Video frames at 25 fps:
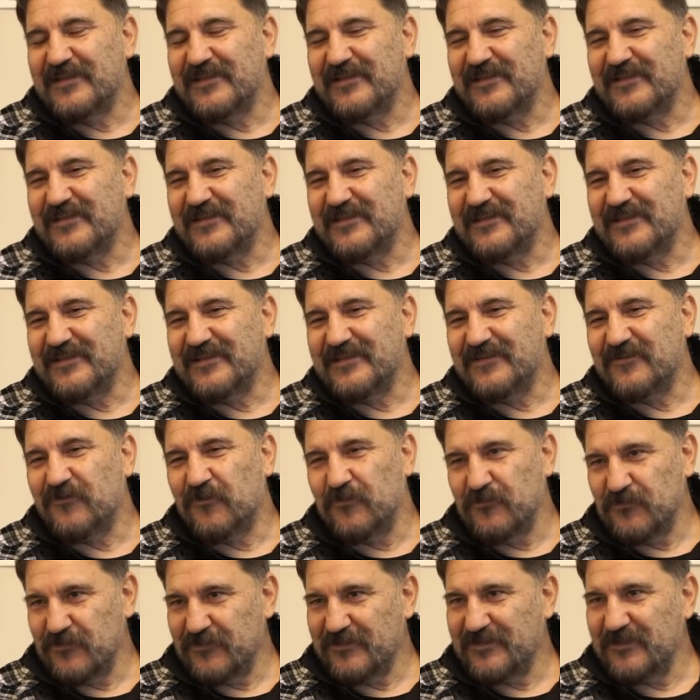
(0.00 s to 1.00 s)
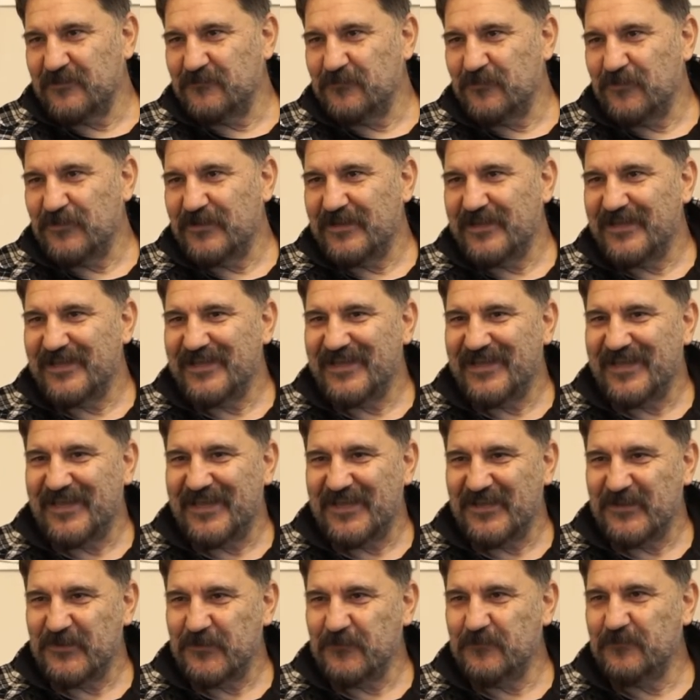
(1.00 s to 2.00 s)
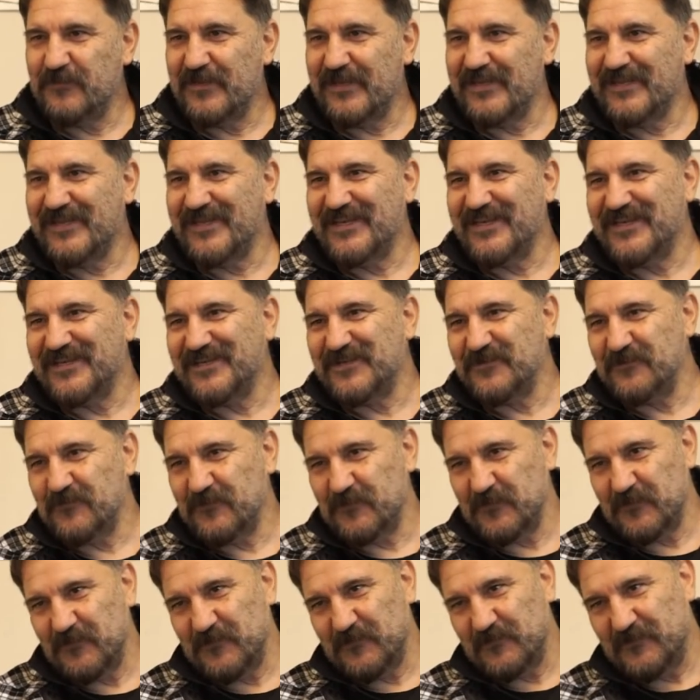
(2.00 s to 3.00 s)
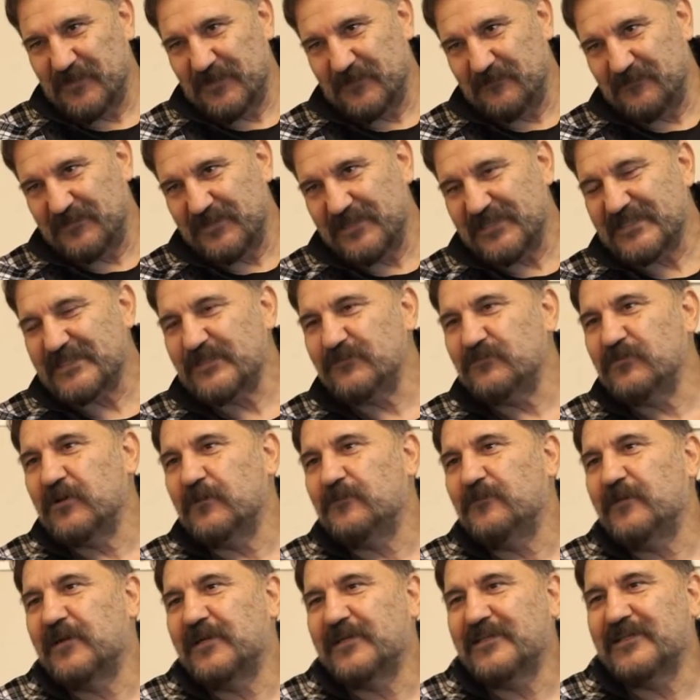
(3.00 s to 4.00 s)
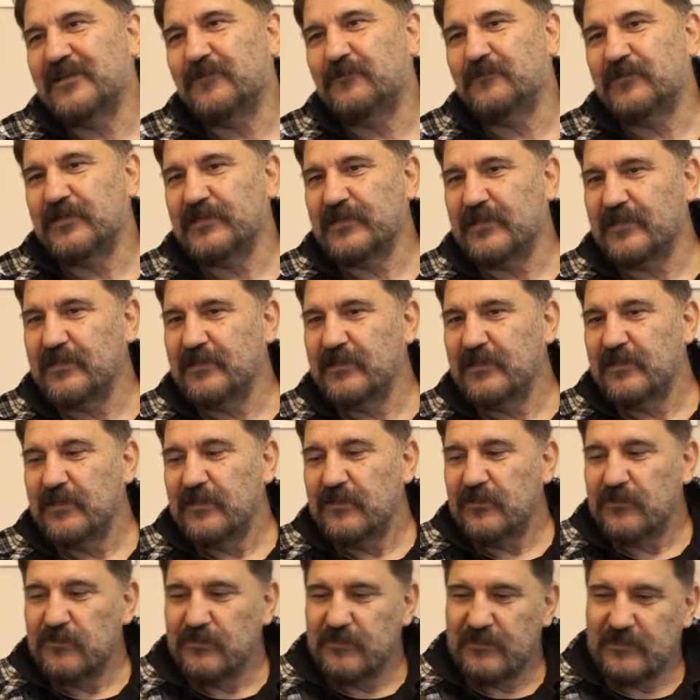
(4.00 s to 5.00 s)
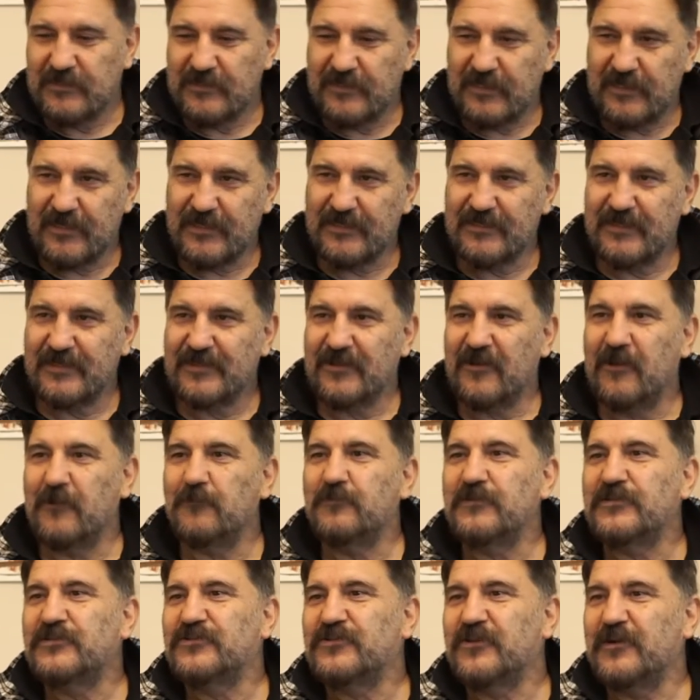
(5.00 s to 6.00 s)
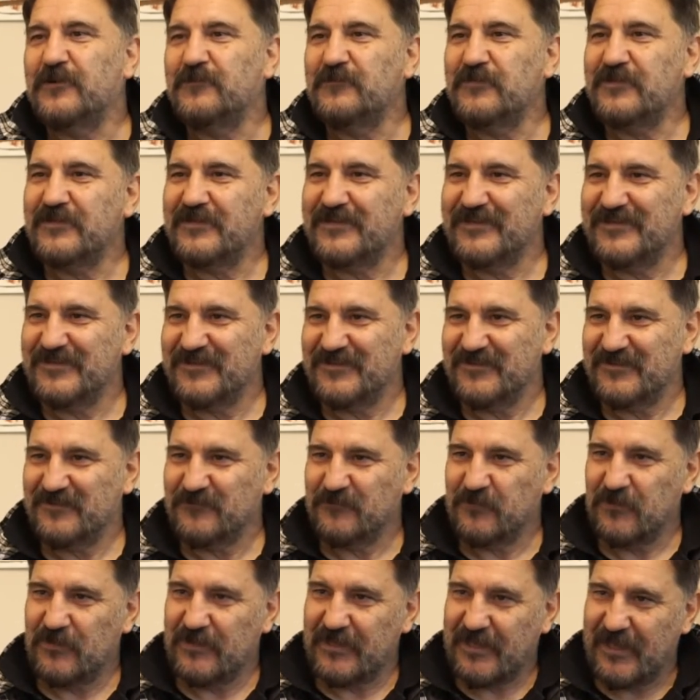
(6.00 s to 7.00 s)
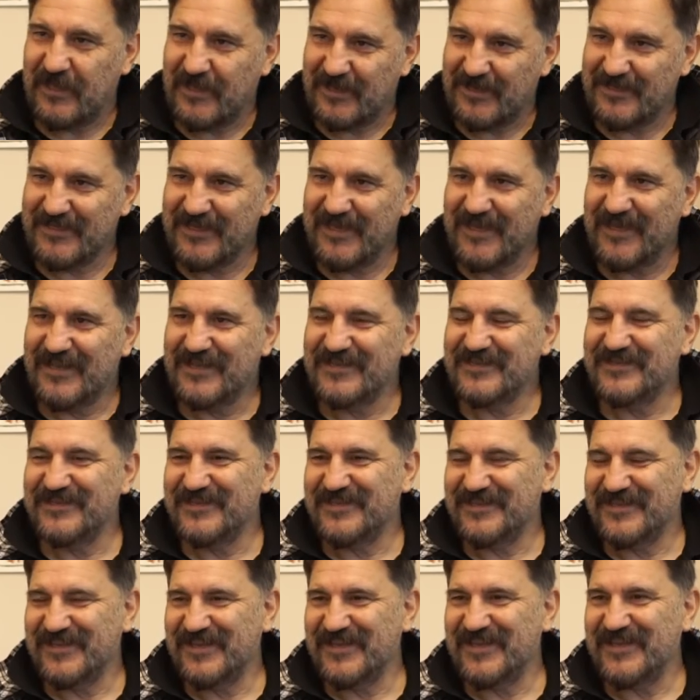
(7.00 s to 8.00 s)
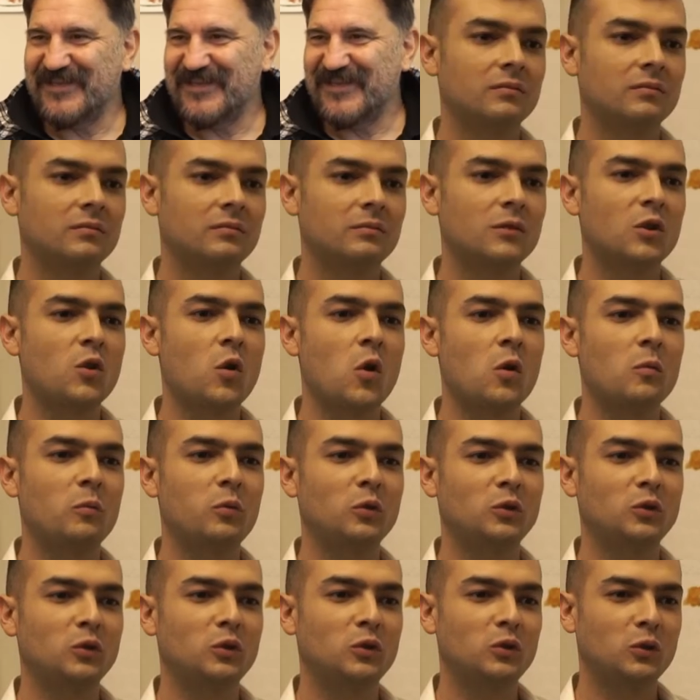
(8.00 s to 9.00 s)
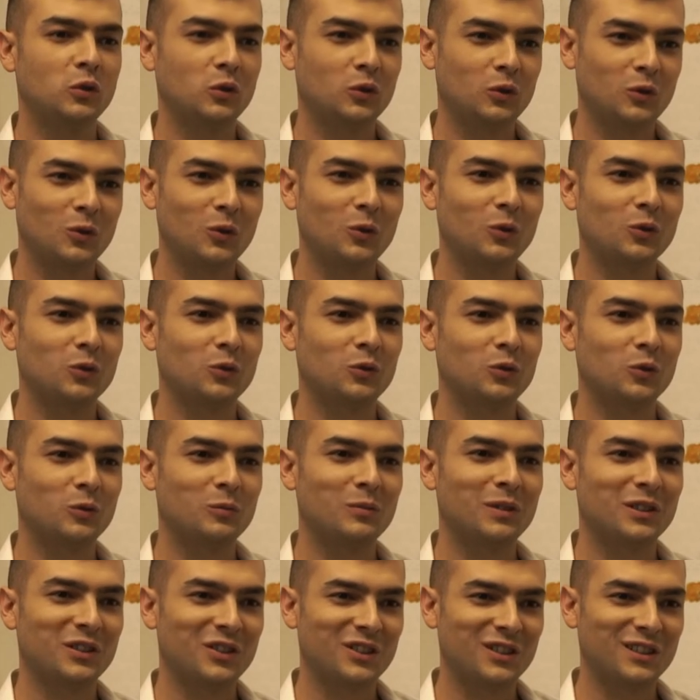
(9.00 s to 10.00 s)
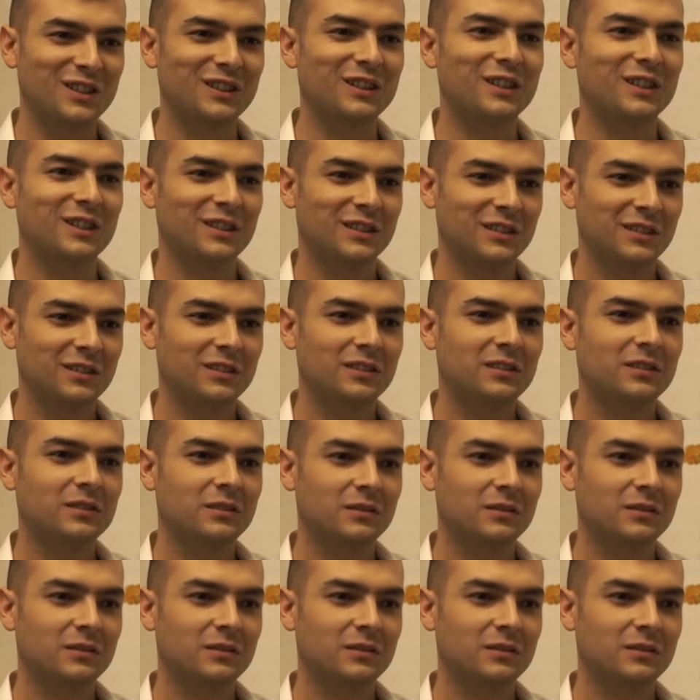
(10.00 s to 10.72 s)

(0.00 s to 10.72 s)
E, onun da böyle engin bilgileri benim resim yaparken bana nerede ne yapacağımı böyle her geldiğinde bir kompozisyonu e, oluşturmak her, Evet tabii